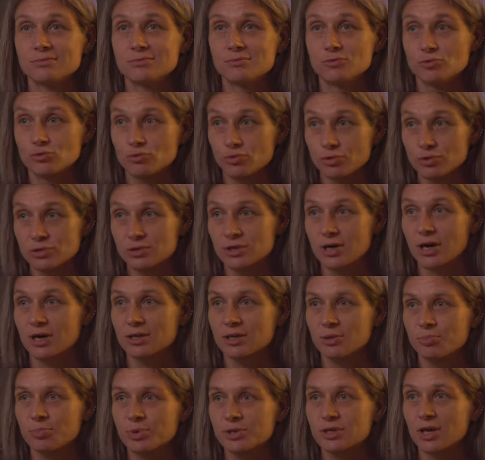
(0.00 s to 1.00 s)
Ну, то есть как
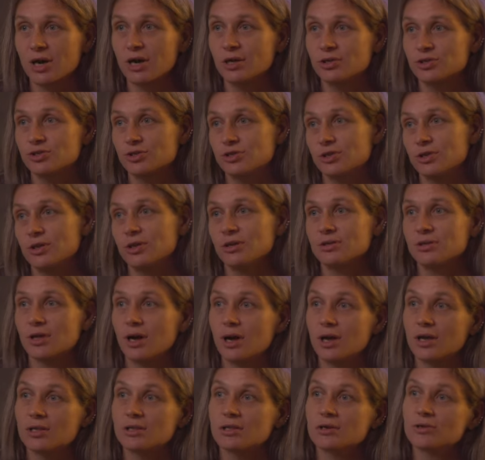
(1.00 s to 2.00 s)
ты пытаешься
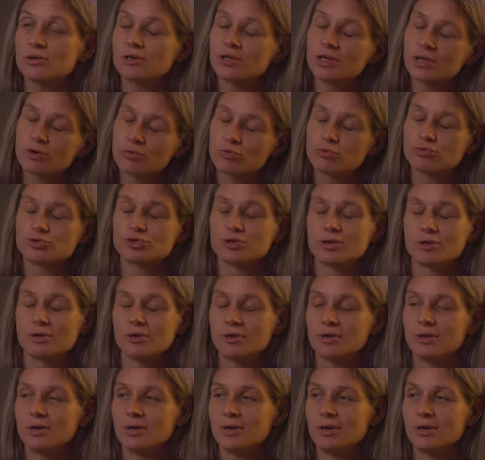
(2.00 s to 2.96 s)
это, а это их уже